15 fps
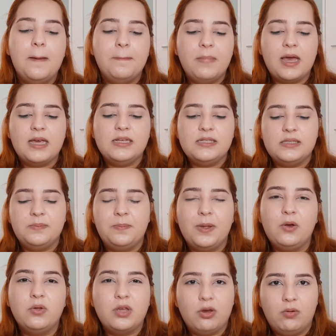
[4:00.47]
mas
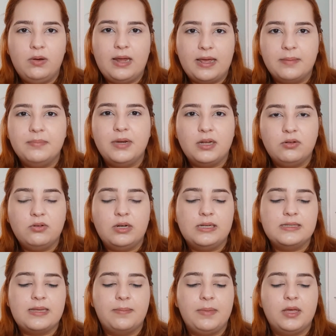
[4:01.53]
pelo que eu lembre no
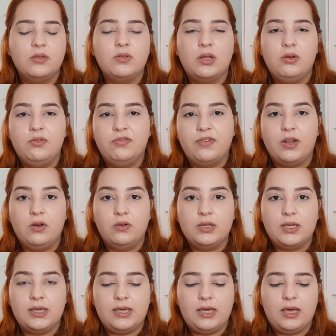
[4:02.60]
lançamento, a Lu
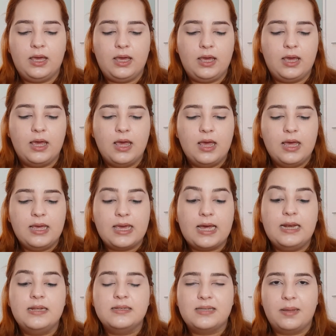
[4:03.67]
falou que
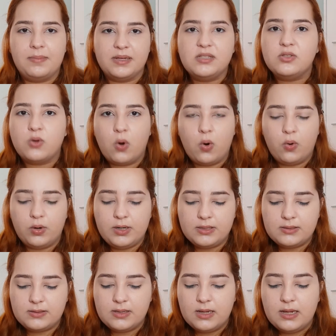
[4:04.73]
quer lançar mais
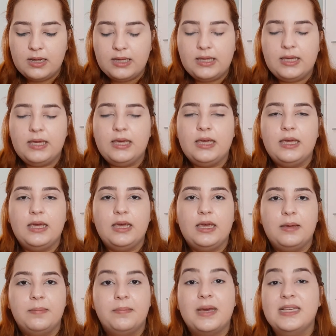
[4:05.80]
cores,
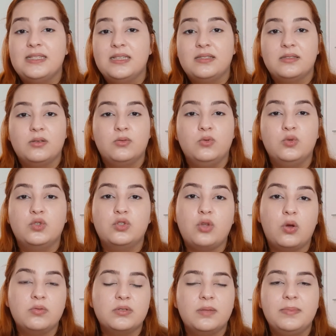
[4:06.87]
que mas as, os
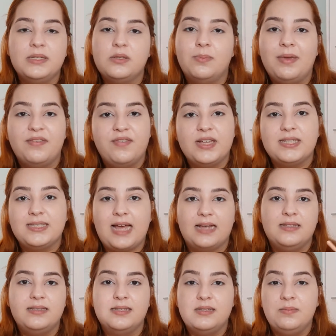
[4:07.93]
tons também são bem
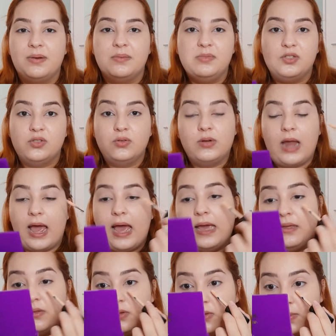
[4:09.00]
versáteis assim para
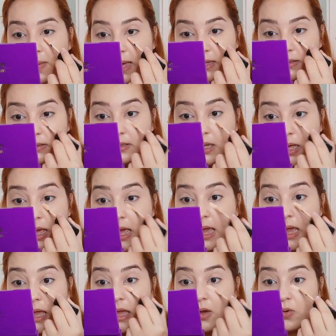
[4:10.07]
misturar e tudo mais.
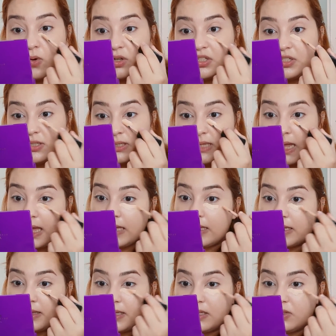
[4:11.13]
Eu gostei
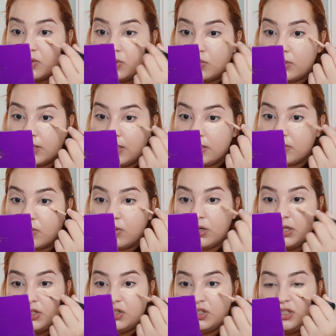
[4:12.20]
da textura desse
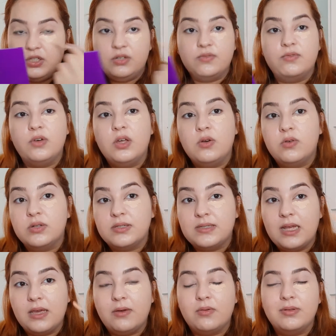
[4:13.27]
corretivo, eu
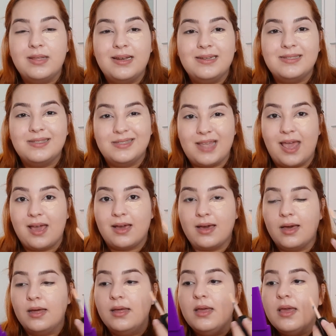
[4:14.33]
gostei que quando ele
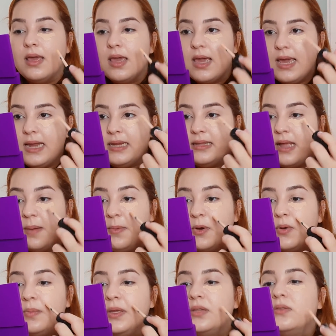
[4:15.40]
seca, ele dá uma
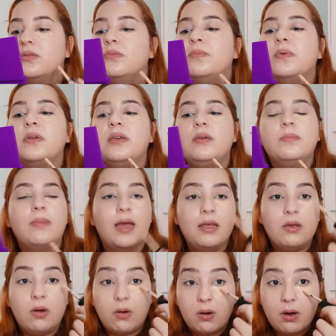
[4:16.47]
cobertura um pouquinho
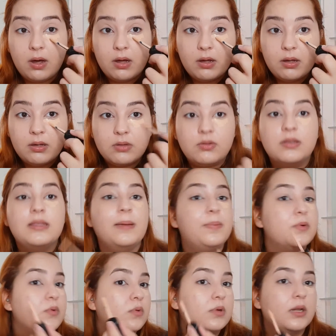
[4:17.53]
maior. Tô até
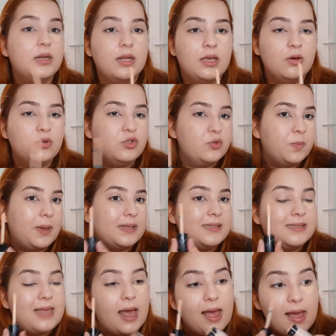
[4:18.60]
procurando aqui onde
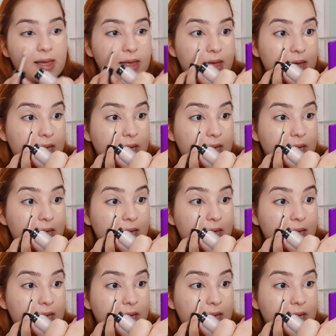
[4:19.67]
passar